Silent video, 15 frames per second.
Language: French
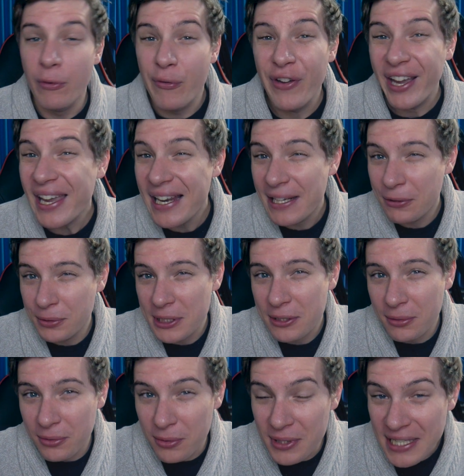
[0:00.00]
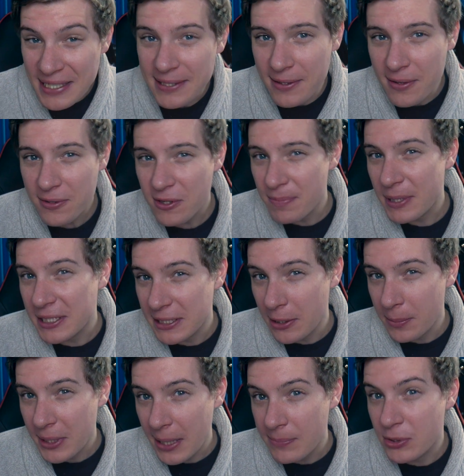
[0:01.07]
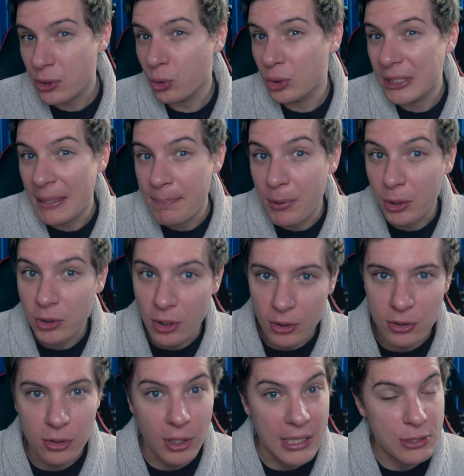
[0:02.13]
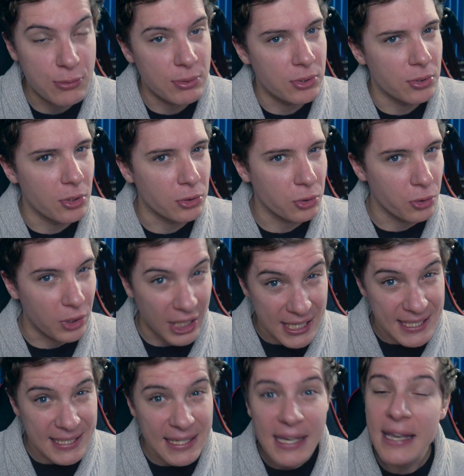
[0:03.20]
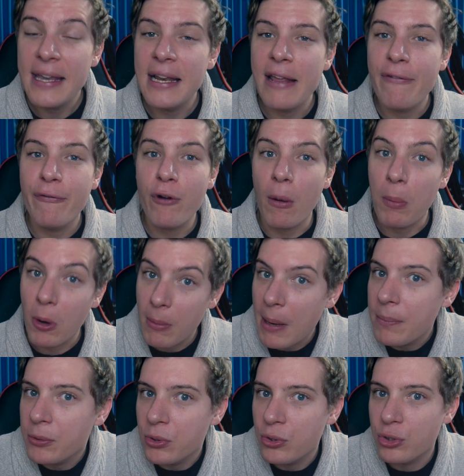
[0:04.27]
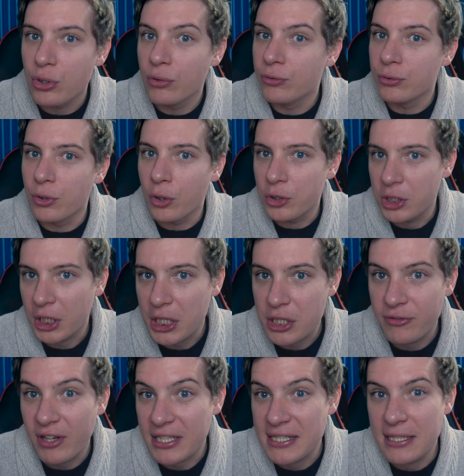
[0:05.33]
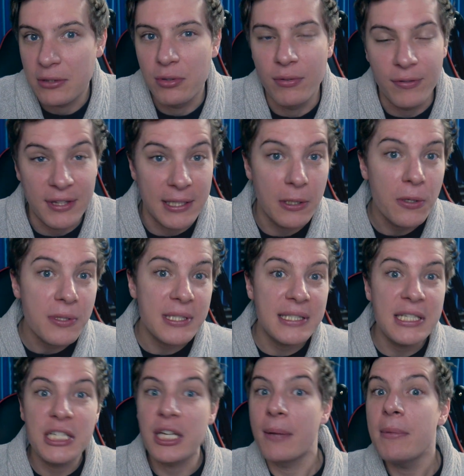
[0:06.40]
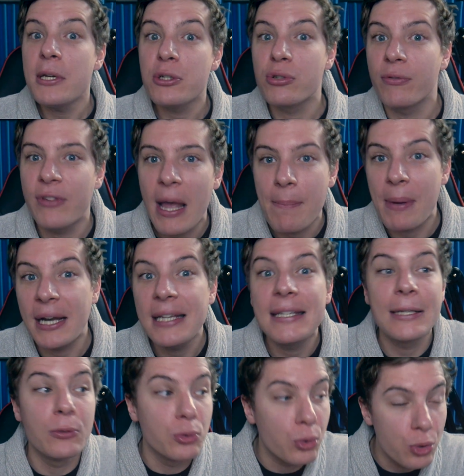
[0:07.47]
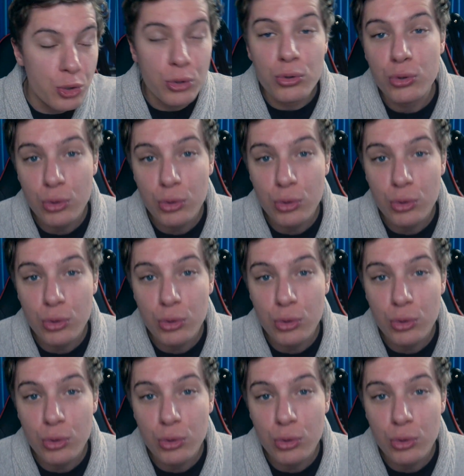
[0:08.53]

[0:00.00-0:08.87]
Vous verrez, les conditions de naissance de Platinum Games sont importantes dans la suite de notre récit et il est fort probable que je vous redirige vers cette vidéo si jamais je viens parler d'un autre jeu du